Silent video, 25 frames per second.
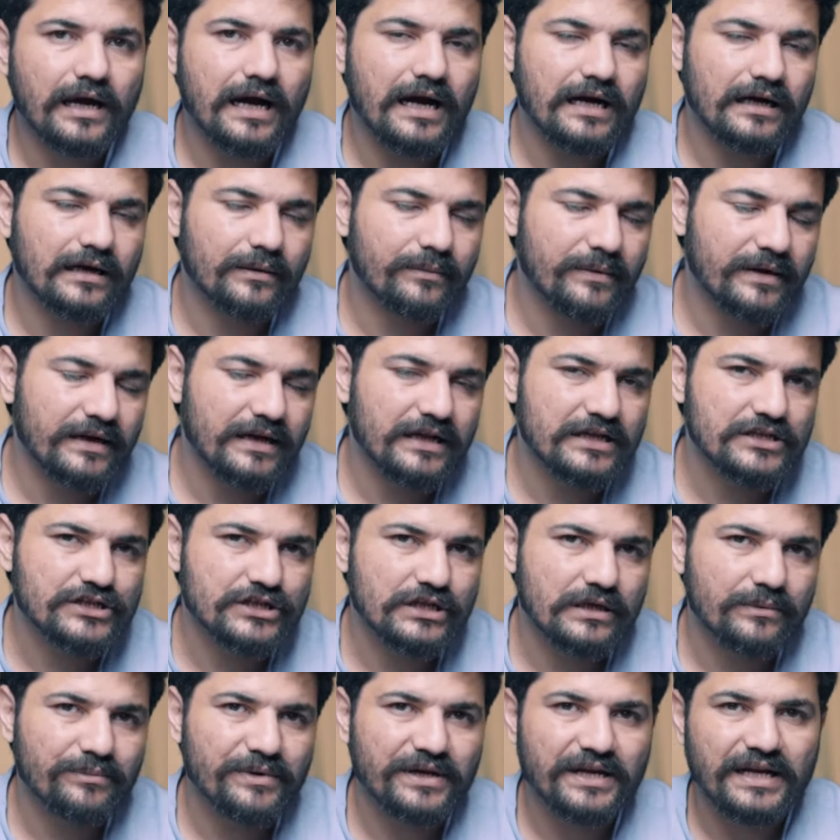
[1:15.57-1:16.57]
आठ महीने
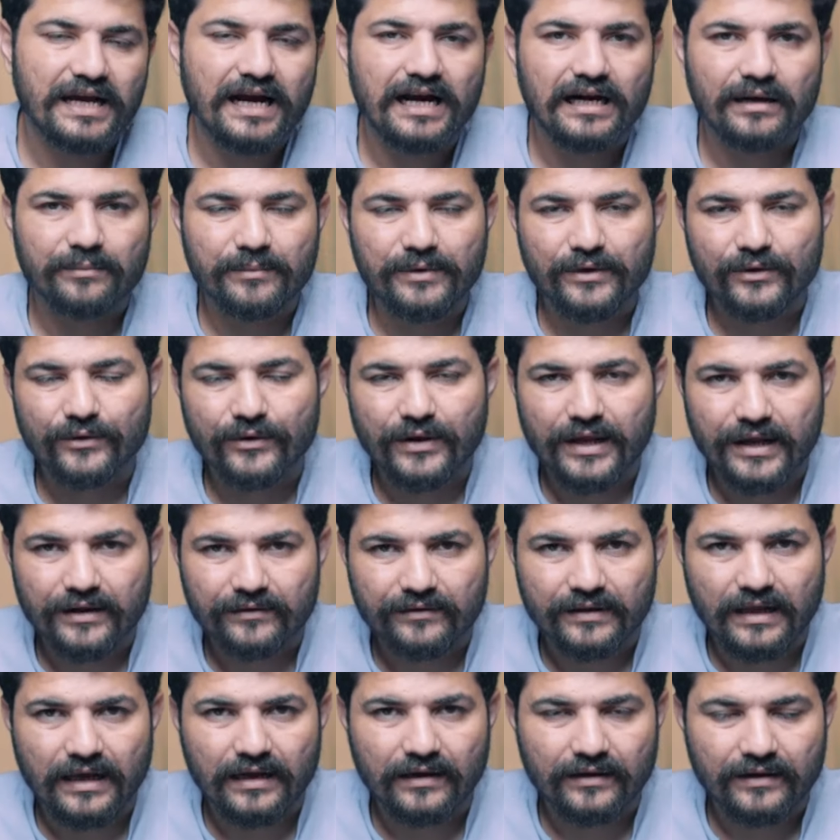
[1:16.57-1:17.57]
छः महीने आठ महीने और एक
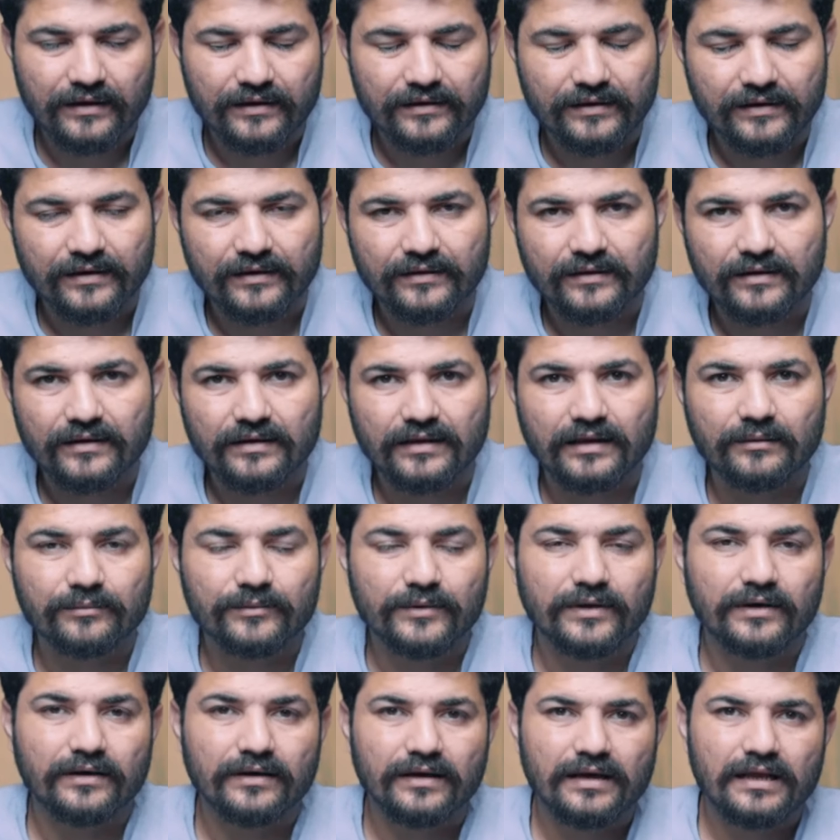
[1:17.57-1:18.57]
साल के अंदर अंदर जब
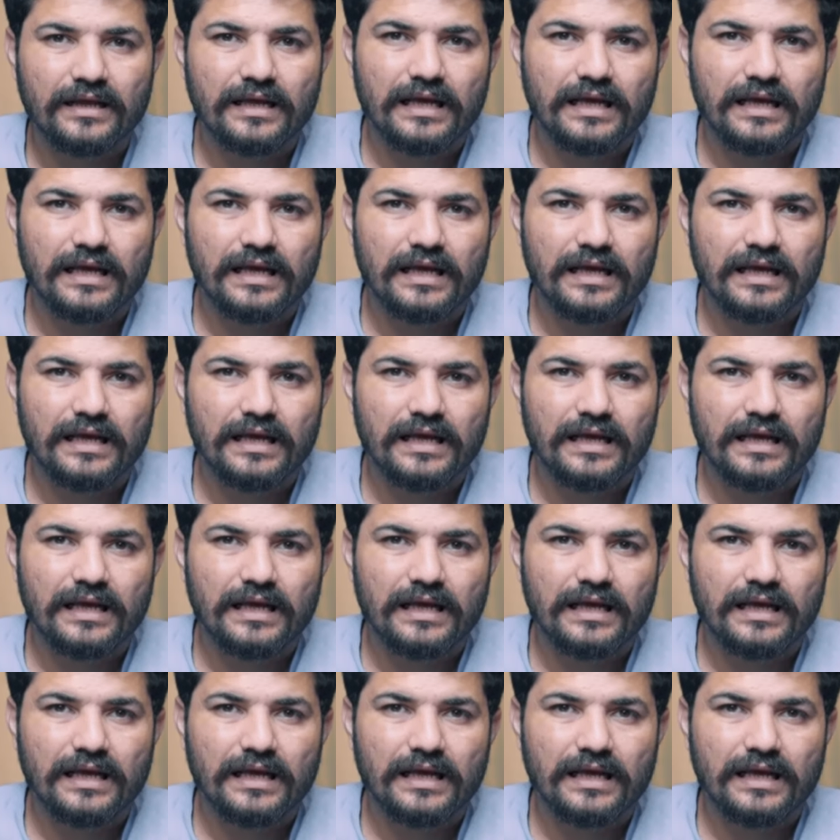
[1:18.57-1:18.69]
तक